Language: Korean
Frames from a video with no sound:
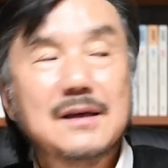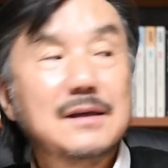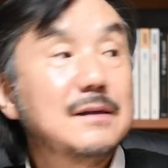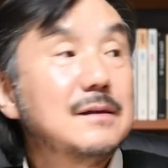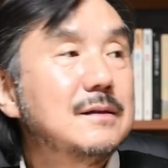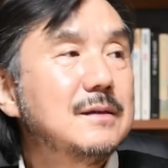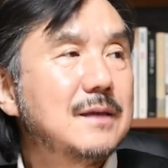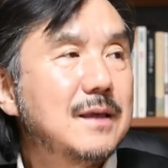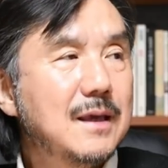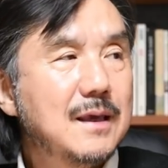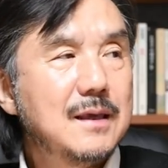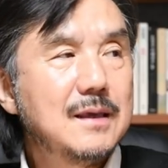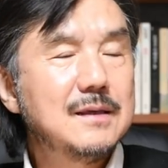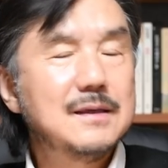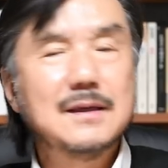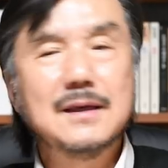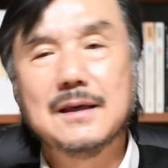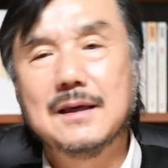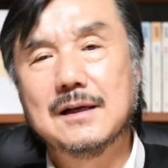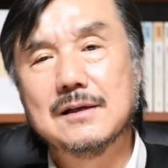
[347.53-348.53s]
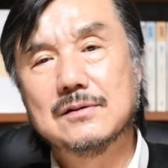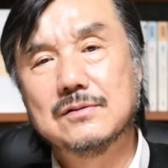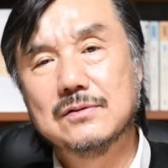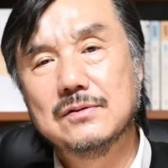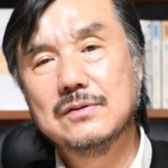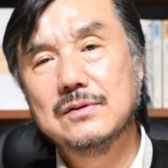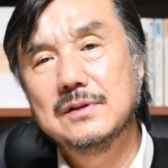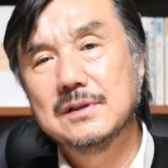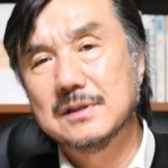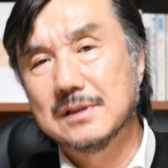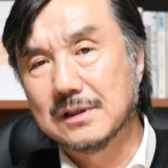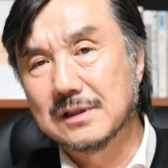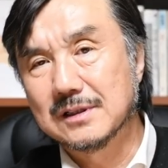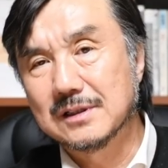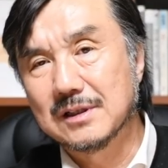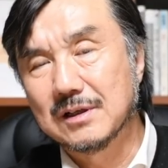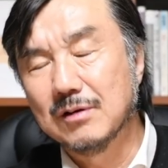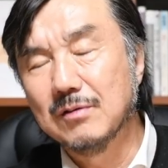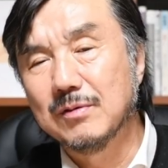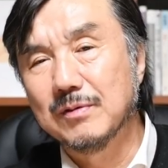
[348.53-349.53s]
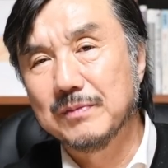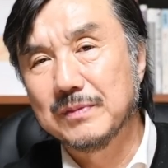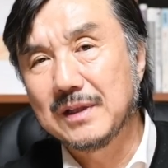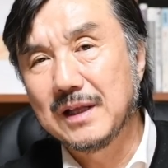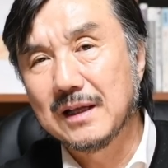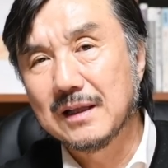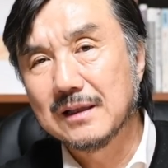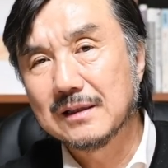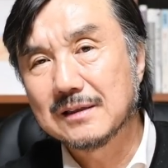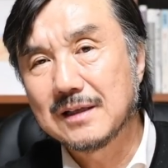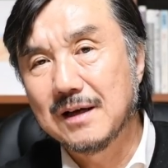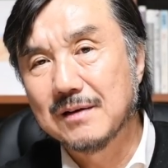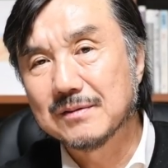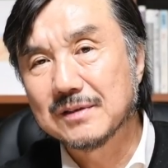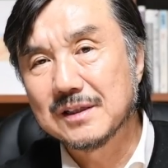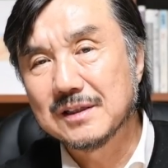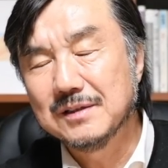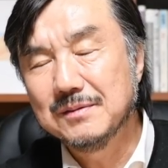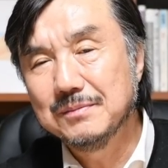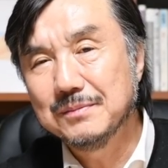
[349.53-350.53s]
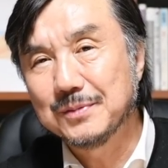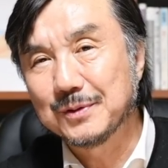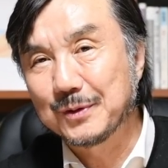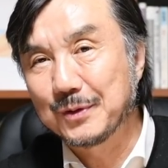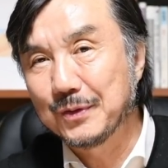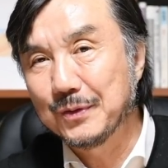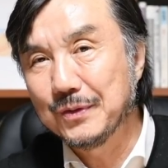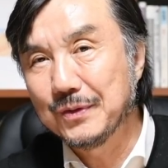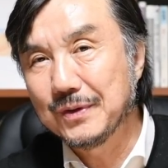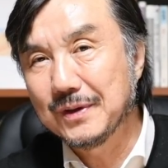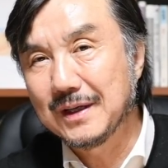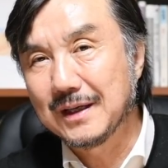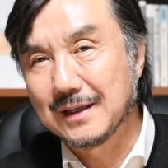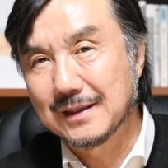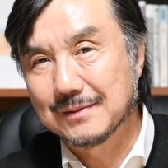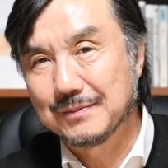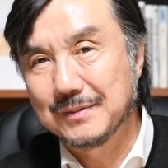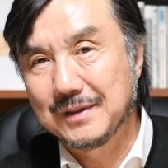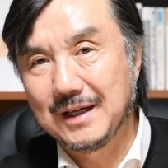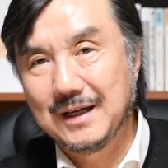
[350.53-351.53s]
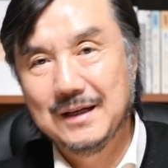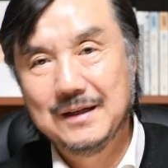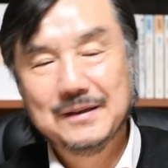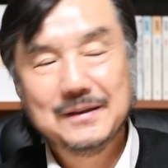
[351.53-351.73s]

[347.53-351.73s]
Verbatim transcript: 이렇게 얘기할 수 있을 것이라고 봅니다. 다음 사진 보도록 하겠습니다.